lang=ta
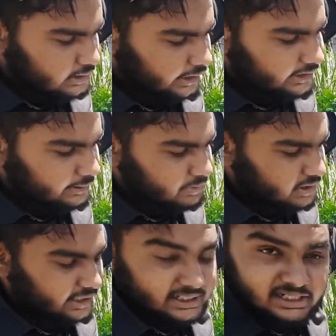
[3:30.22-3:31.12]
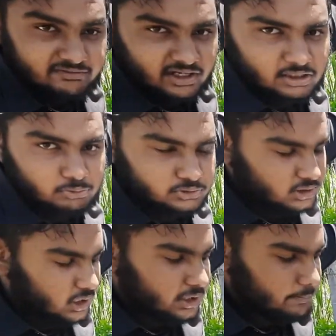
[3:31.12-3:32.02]
நைன்ட்டி பர் நைன்ட்டி ஃப்ரண்டில்
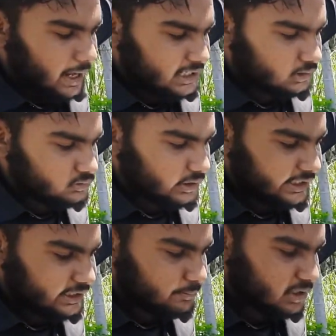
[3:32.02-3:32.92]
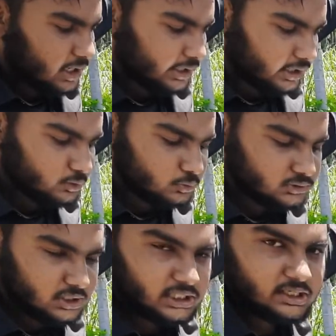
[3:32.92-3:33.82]
கொடுத்துருக்காங்க பேக்கில் வந்து நைன்ட்டி பர் ஹண்ட்ரட்
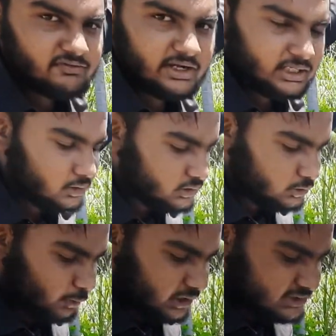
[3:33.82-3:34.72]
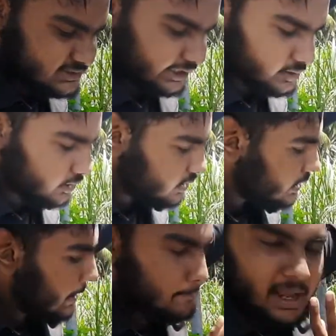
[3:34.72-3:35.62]
கொடுத்துருக்காங்க ஃப்ரண்ட்டில் வந்து டுவெல் இன்ச்சு டயரு
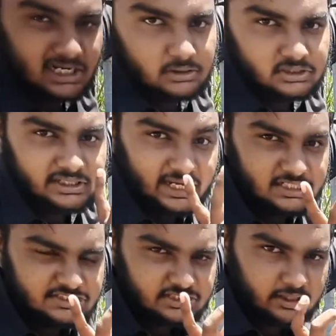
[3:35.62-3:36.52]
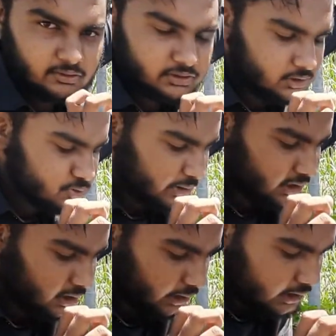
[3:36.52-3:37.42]
பேக்கில் வந்து டென் இன்ச்சு டயர் வந்து யூஸ்
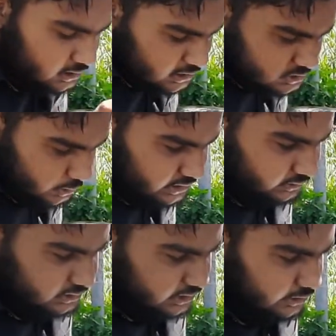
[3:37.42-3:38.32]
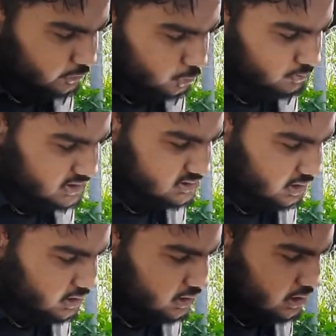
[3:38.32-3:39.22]
பண்ணியிருக்காங்க ஸோ இது வந்து டியூப்லெஸ்
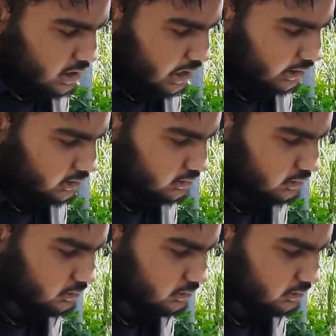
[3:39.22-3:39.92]
தான் அண்ட்